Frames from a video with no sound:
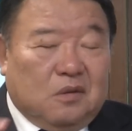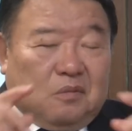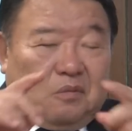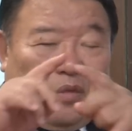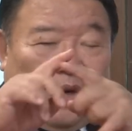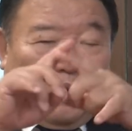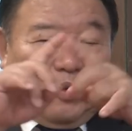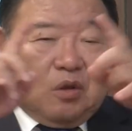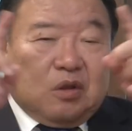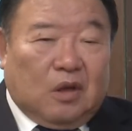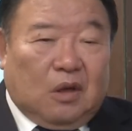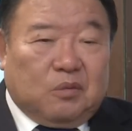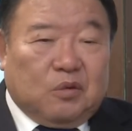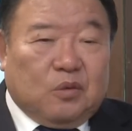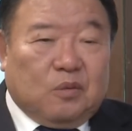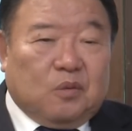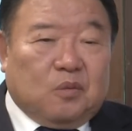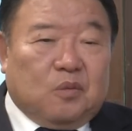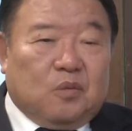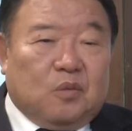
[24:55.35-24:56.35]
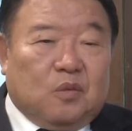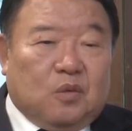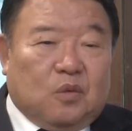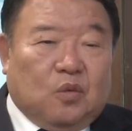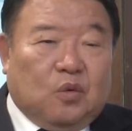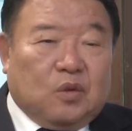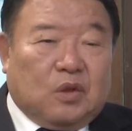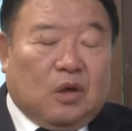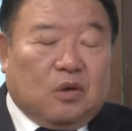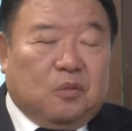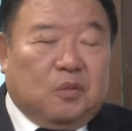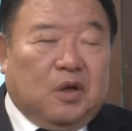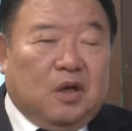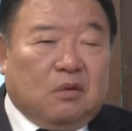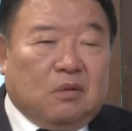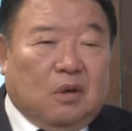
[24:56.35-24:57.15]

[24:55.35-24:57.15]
まあこれ多分江沢民派